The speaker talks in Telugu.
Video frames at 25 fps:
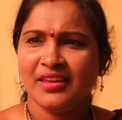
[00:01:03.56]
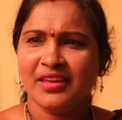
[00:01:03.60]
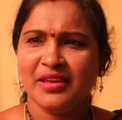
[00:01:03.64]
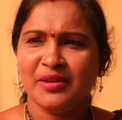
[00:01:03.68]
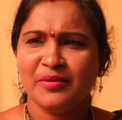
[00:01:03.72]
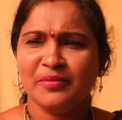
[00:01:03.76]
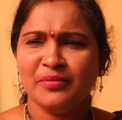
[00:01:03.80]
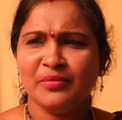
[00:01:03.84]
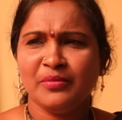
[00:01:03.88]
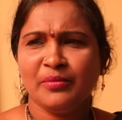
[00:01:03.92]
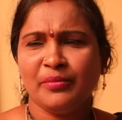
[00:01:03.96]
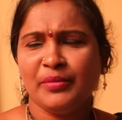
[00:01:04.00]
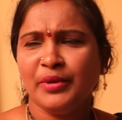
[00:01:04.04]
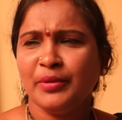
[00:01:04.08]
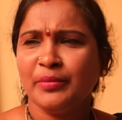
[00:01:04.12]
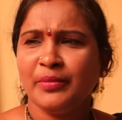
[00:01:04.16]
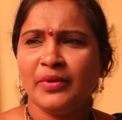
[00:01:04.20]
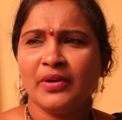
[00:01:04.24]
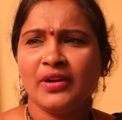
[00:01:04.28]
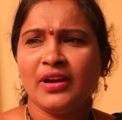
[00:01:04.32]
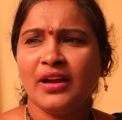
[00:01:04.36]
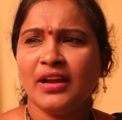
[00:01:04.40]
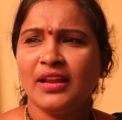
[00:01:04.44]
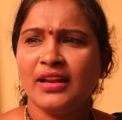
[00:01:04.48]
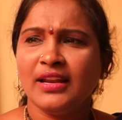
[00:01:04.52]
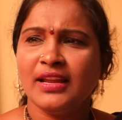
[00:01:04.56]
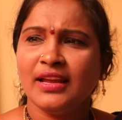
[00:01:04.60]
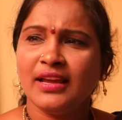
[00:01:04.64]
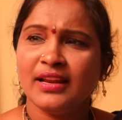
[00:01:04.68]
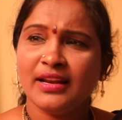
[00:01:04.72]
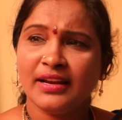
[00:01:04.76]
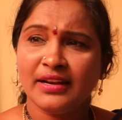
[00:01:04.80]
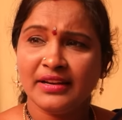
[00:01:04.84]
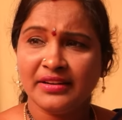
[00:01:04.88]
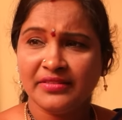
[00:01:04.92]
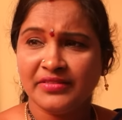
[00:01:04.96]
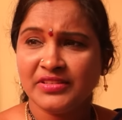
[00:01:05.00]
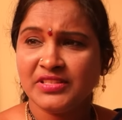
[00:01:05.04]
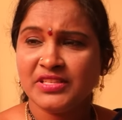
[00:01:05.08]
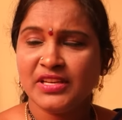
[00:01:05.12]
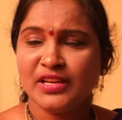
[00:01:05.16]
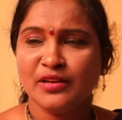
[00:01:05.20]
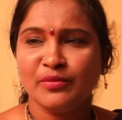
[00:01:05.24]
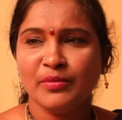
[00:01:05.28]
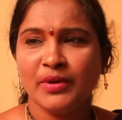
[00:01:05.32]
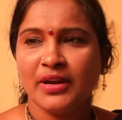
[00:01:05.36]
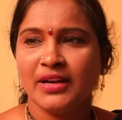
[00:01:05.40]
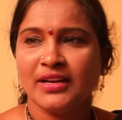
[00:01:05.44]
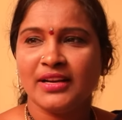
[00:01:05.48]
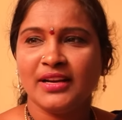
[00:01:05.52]
ఏం మీ మగాళ్ళే అలాంటి
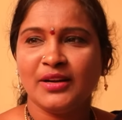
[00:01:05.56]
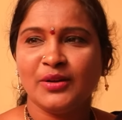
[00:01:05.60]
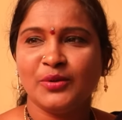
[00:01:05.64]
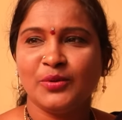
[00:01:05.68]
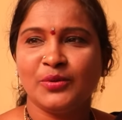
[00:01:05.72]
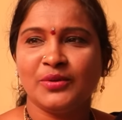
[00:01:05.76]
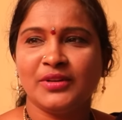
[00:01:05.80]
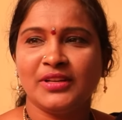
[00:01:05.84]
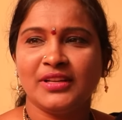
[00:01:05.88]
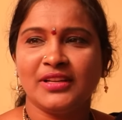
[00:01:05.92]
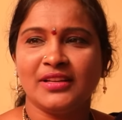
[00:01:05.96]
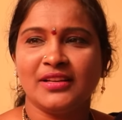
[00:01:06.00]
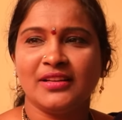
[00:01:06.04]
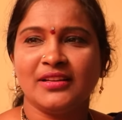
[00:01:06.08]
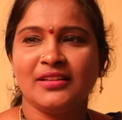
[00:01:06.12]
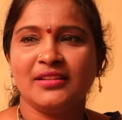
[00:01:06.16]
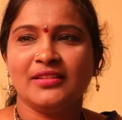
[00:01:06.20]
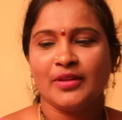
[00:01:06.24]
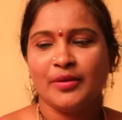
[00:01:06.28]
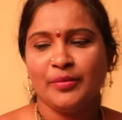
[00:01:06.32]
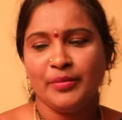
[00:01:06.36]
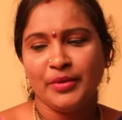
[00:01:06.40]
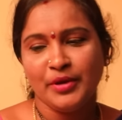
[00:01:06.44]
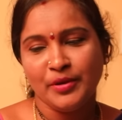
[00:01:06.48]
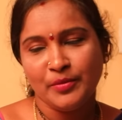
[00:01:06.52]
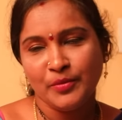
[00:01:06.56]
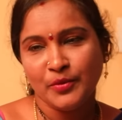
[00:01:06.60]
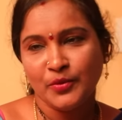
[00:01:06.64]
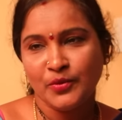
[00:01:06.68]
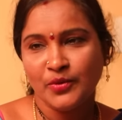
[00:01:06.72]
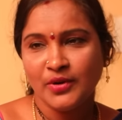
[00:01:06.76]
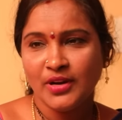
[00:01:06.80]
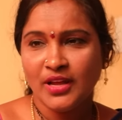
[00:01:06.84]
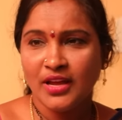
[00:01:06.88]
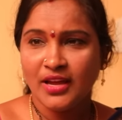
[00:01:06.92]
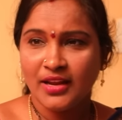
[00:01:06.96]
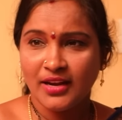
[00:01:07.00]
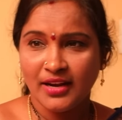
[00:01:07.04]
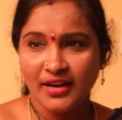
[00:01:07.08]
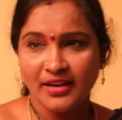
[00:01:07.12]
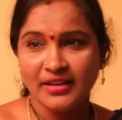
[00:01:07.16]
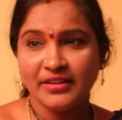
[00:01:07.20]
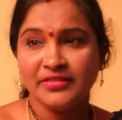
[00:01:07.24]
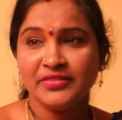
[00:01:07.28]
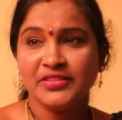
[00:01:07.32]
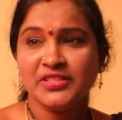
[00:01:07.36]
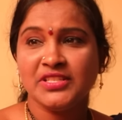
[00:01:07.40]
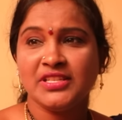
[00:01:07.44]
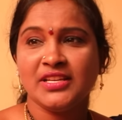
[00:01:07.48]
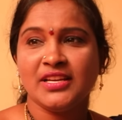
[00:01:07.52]
విషయాలు మాట్లాడుకుంటారా మేము కూడా
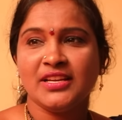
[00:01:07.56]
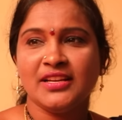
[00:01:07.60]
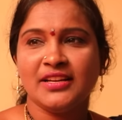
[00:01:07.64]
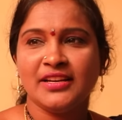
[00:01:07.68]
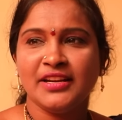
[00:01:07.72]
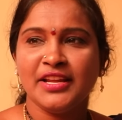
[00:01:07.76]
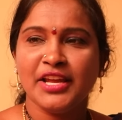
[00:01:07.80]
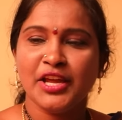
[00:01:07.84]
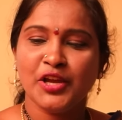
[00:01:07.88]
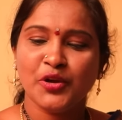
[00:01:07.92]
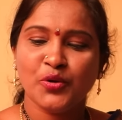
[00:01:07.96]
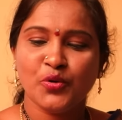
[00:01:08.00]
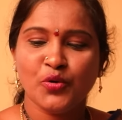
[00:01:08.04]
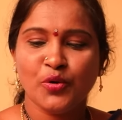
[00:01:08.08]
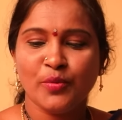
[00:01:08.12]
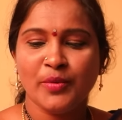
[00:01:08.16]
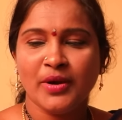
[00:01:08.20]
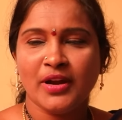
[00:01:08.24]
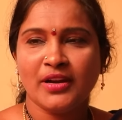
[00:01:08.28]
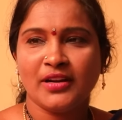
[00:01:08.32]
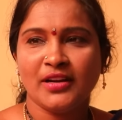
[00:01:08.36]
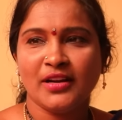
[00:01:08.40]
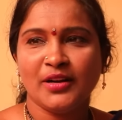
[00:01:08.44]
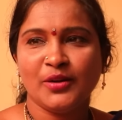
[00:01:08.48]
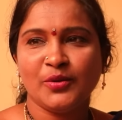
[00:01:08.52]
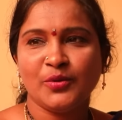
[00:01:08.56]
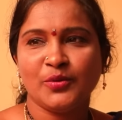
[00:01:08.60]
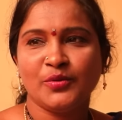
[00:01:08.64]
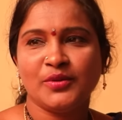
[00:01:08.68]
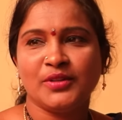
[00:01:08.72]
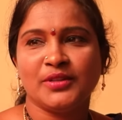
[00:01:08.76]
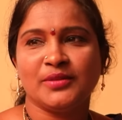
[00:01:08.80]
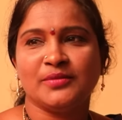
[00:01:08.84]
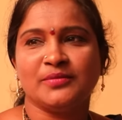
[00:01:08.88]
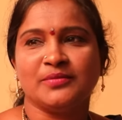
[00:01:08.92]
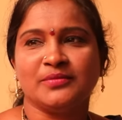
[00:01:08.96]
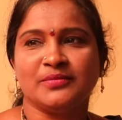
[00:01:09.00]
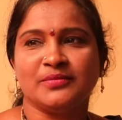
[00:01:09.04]
అలాంటి విషయాలనే ఎక్కువ మాట్లాడుకుంటాం